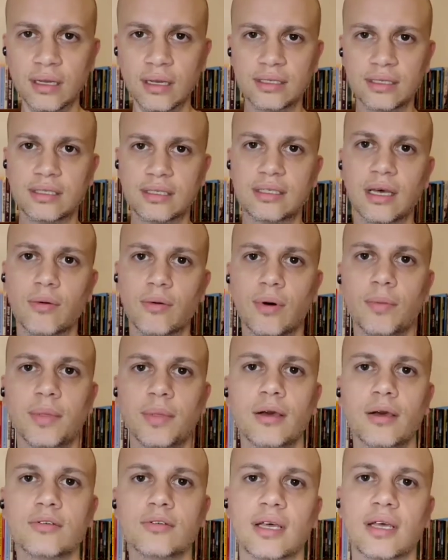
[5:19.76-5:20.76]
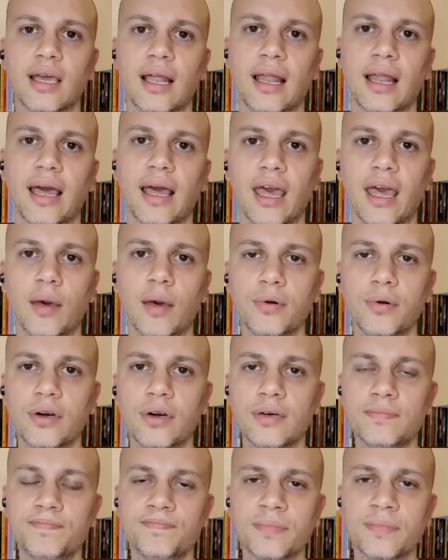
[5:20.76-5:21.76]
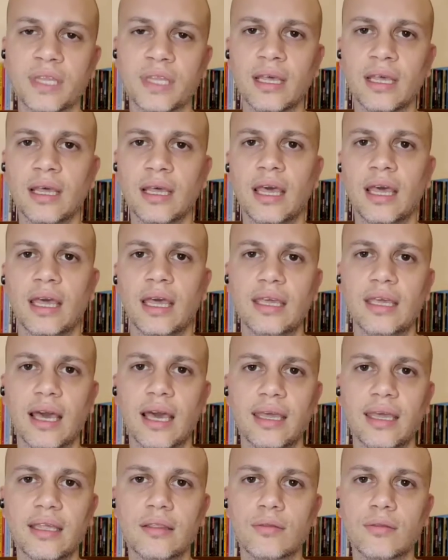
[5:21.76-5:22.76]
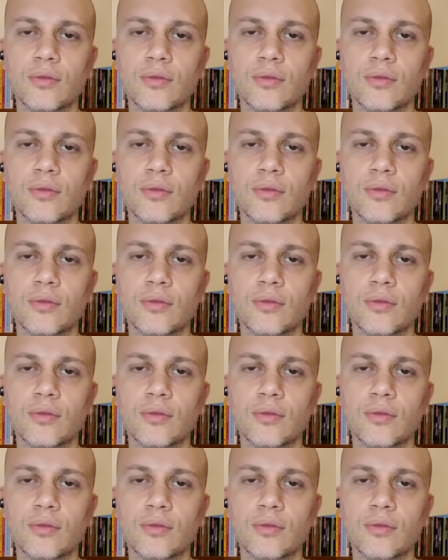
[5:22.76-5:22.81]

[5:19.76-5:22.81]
são amigos daquela época. E aí,